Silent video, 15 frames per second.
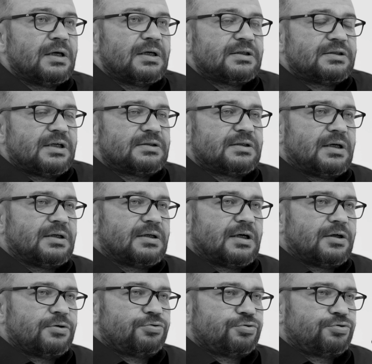Sezai
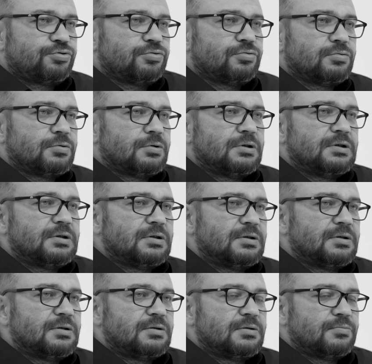Karakoç'un e,
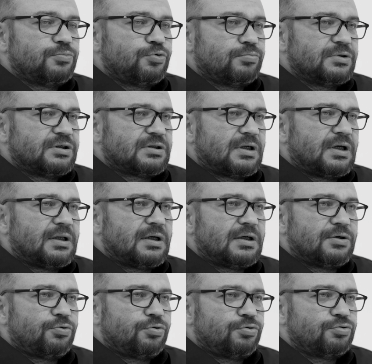bu
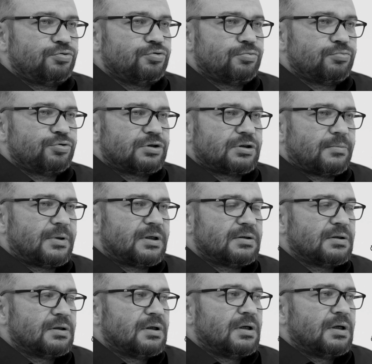mısralarını okuduğumuz
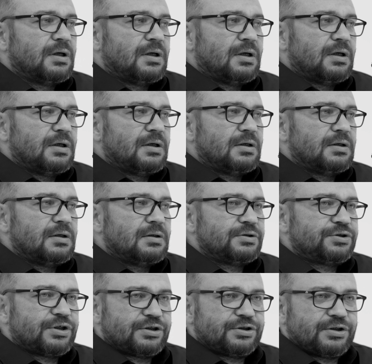zaman e,
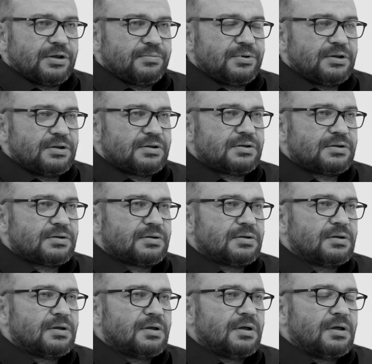şaşırabiliriz.
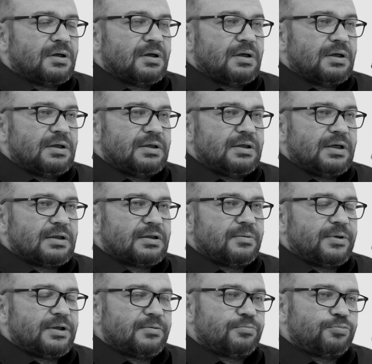E, ya
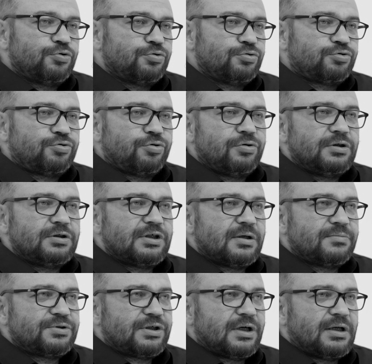da benim bu
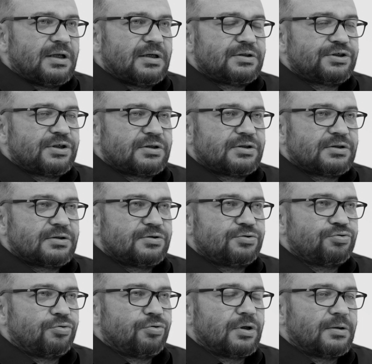söyleyeceğim şeyler
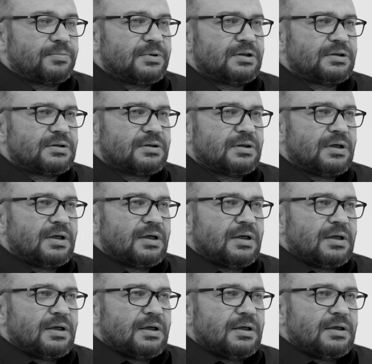şaşırtıcı olabilir.
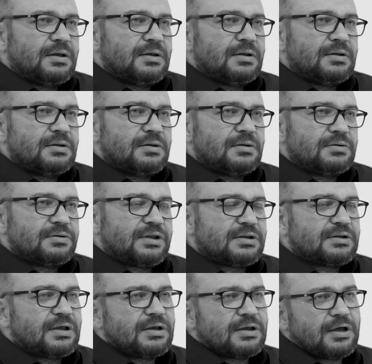E,
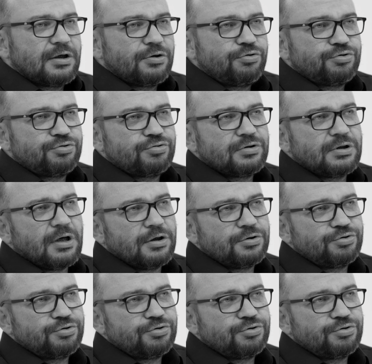Sezai Karakoç'un daha